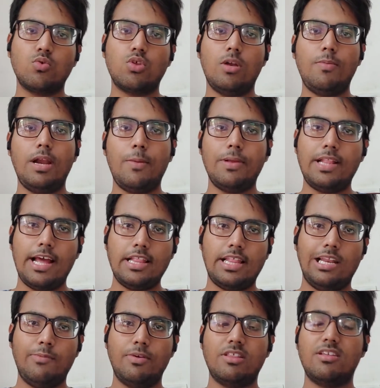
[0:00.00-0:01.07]
यूजल मैंने बताया
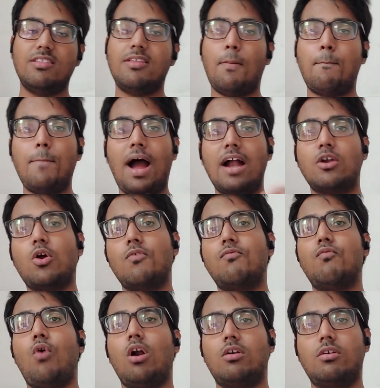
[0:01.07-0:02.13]
थैलमस इज अ पार्ट ऑफ
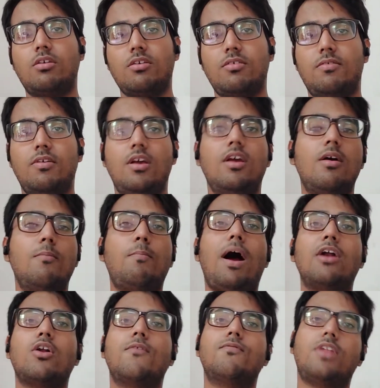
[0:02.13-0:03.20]
वॉट
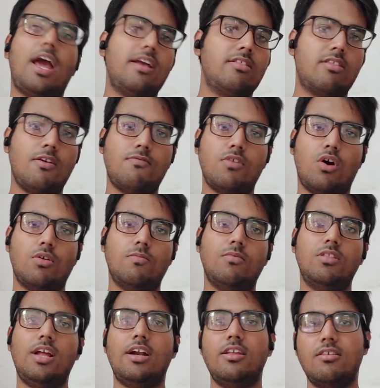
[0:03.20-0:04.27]
पार्ट ऑफ डाइनसेफ्लॉन
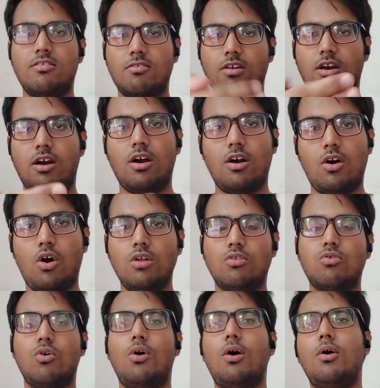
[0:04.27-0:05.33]
दैट इज
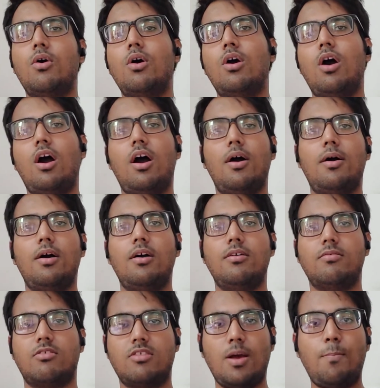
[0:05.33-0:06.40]
ऑल्सो
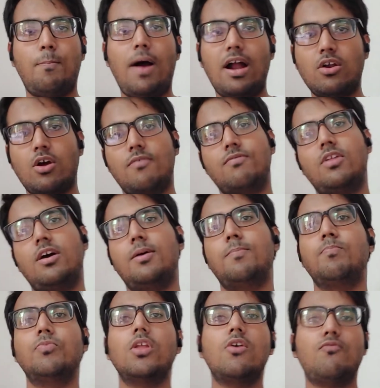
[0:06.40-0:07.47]
सब पार्ट ऑफ द
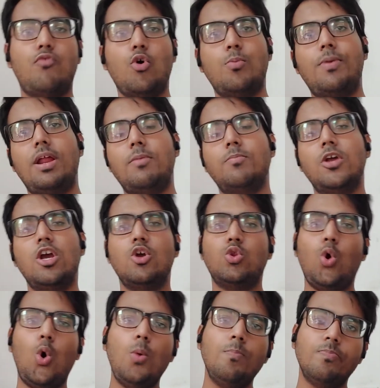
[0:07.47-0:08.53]
फोर ब्रेन
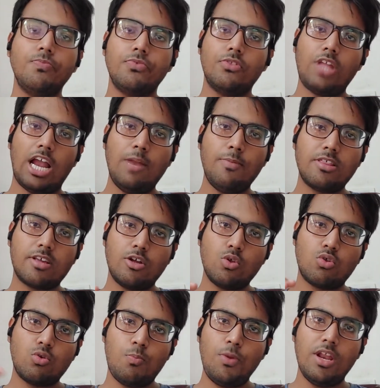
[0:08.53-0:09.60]
तो थैलमस का जो
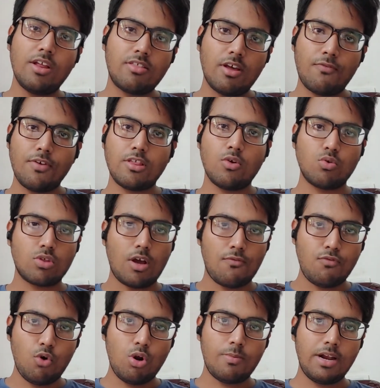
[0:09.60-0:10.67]
सुपीरियर सर्फेस है उसका
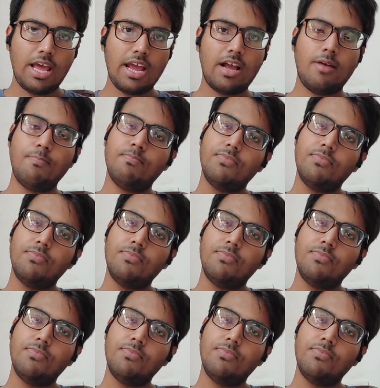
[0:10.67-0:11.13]
फ्लोर बनाएगा